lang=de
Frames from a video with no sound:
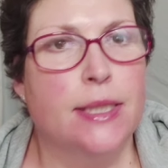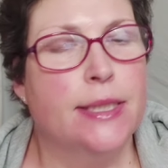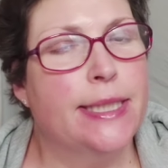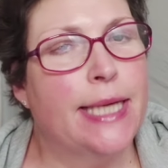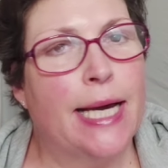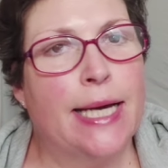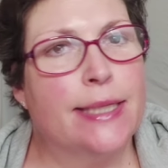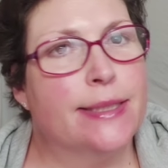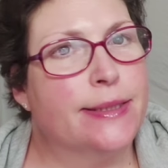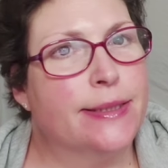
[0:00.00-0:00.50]

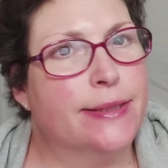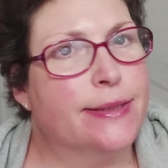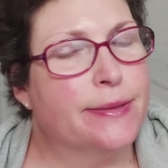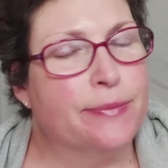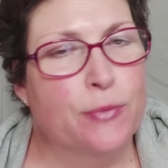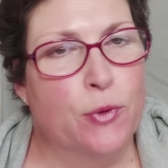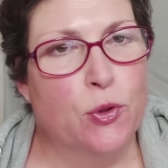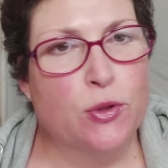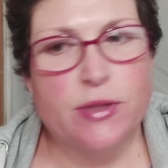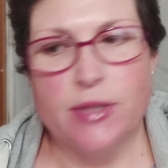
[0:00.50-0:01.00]
Ja, es
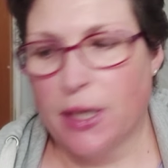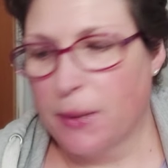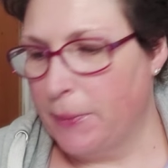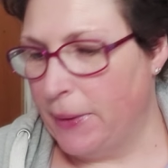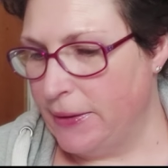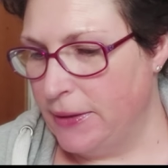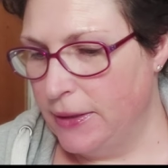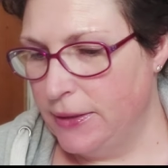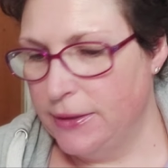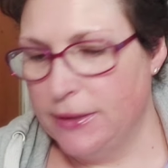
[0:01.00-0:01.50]
ist Montag,
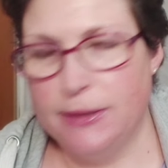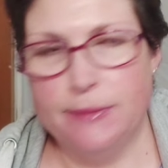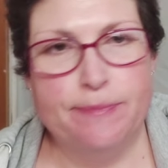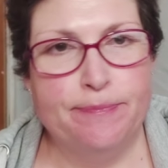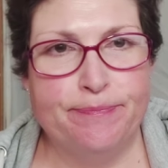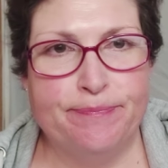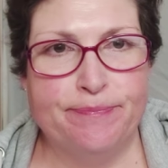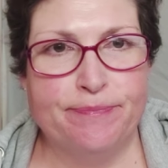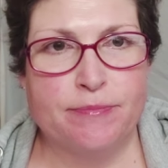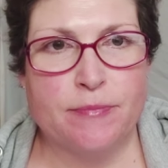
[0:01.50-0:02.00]
meine
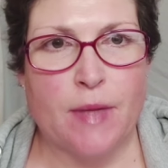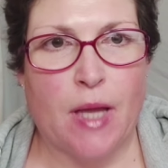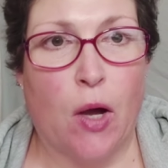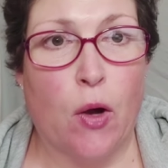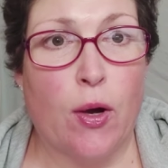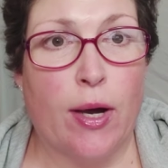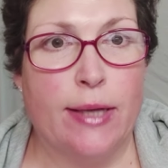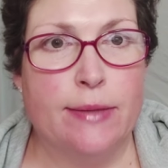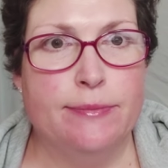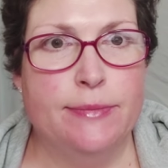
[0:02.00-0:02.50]
Lieben.
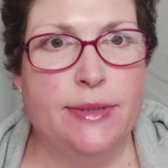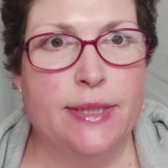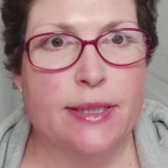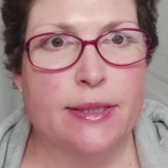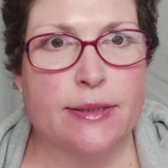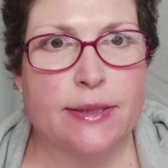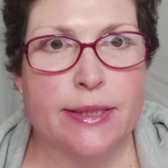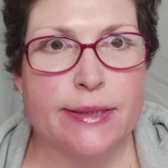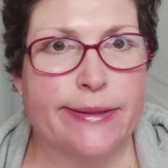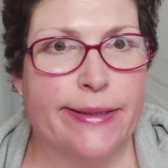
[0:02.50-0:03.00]
Auch an mir
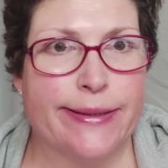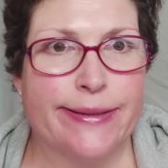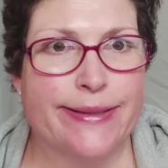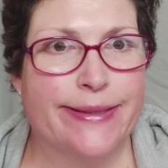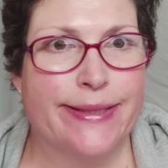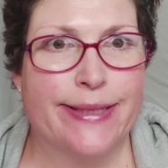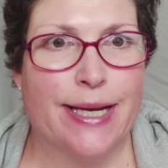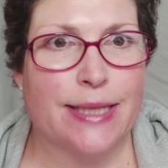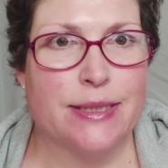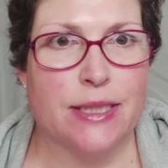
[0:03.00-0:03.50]
geht
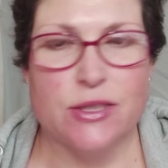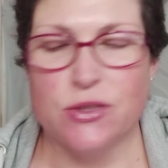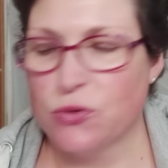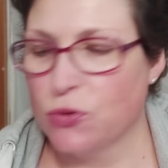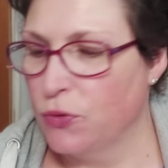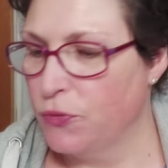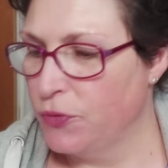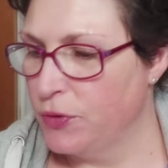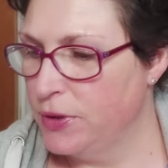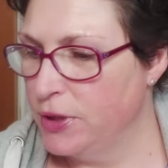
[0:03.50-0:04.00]
die
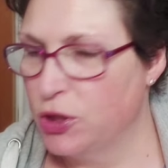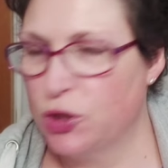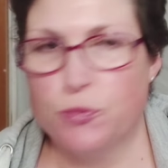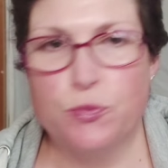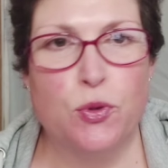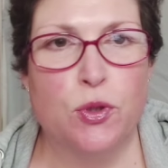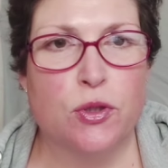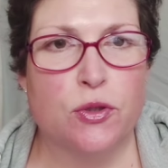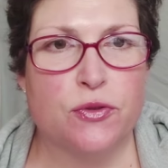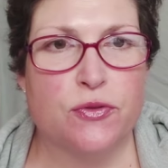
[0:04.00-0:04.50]
Katastrophe nicht
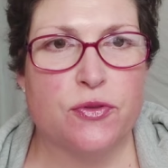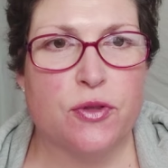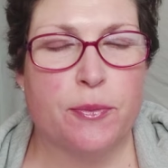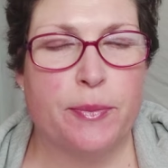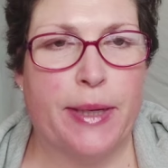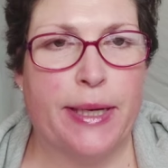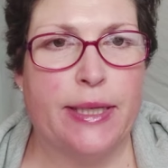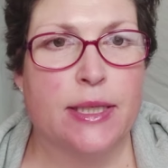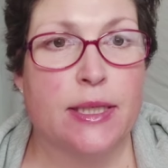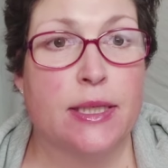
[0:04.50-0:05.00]
spurlos
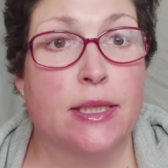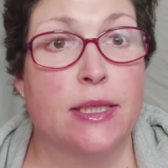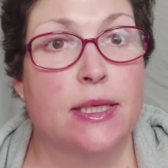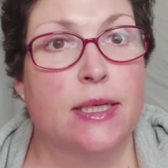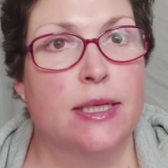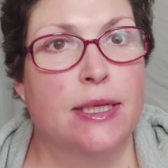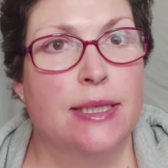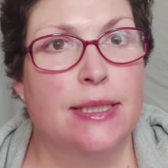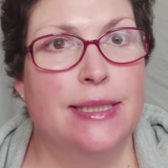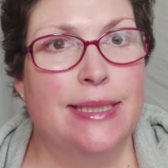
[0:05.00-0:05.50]
vorbei.
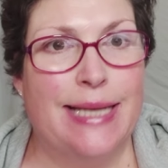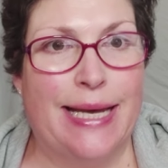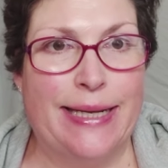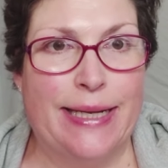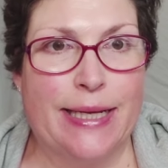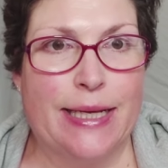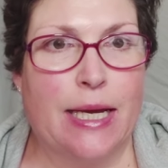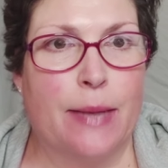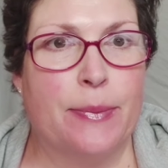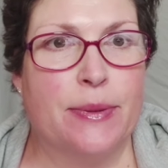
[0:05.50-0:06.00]

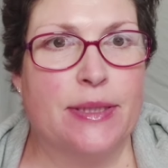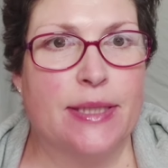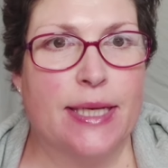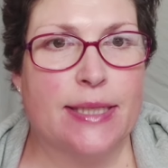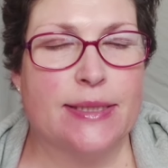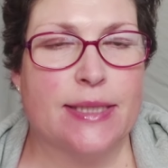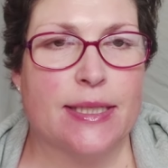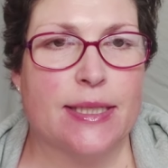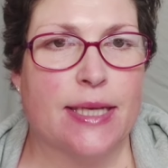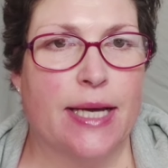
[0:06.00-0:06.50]
Leider gab es
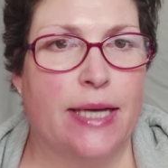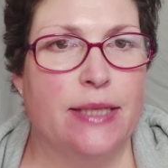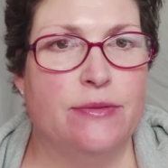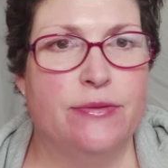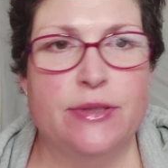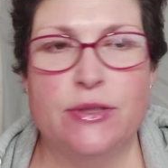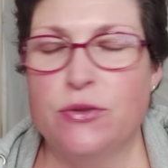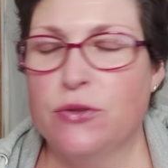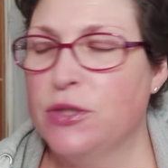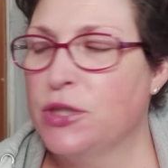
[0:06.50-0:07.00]
gestern
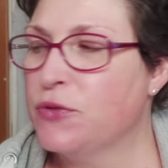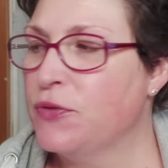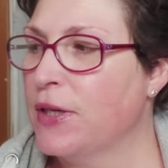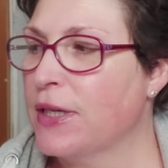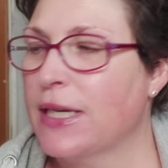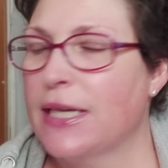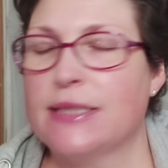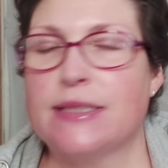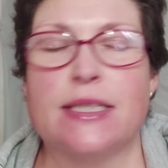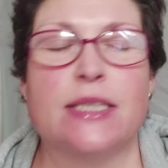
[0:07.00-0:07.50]
kein Video. Ich
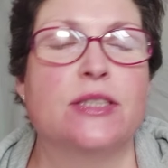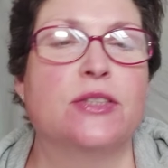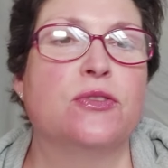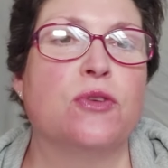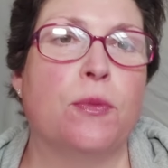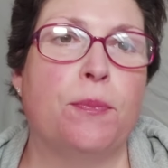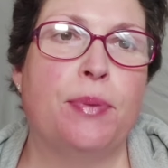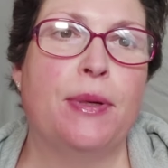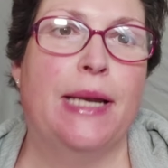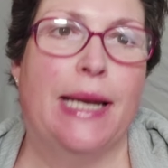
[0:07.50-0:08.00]
war gestern
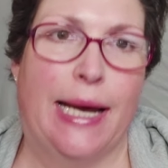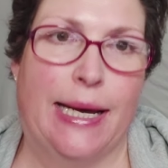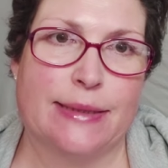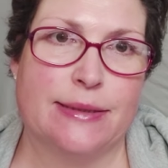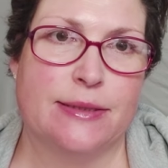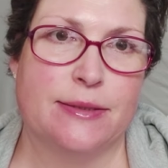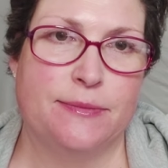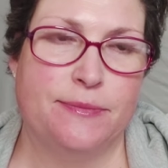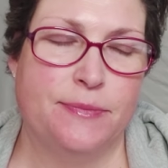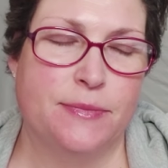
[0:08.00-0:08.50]
so
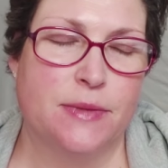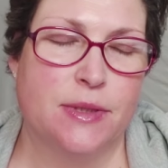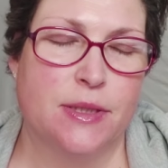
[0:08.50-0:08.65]
platt.